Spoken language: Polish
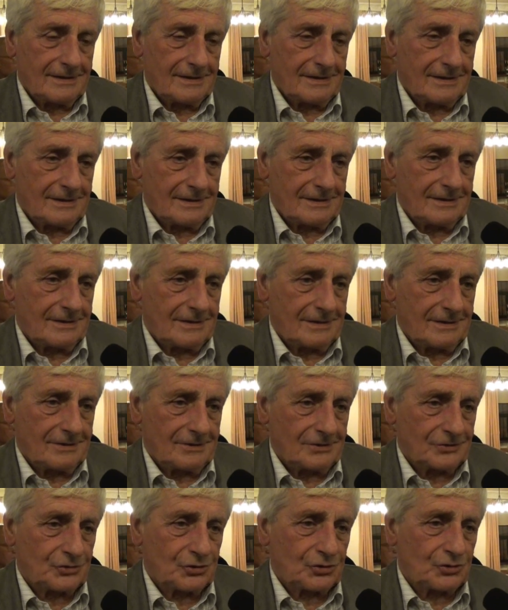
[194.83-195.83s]

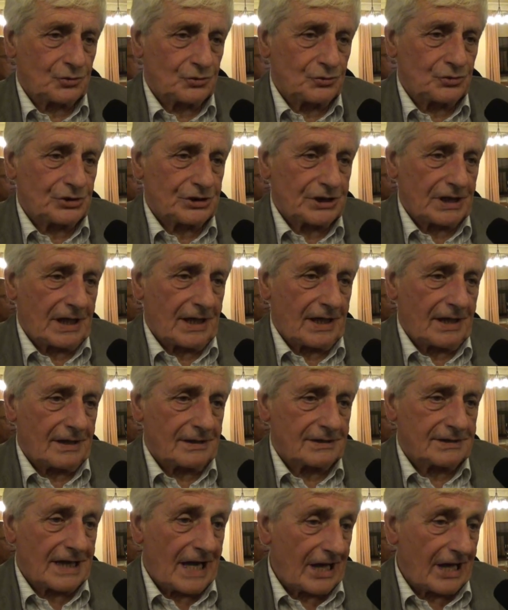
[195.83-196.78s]
e, odczucia,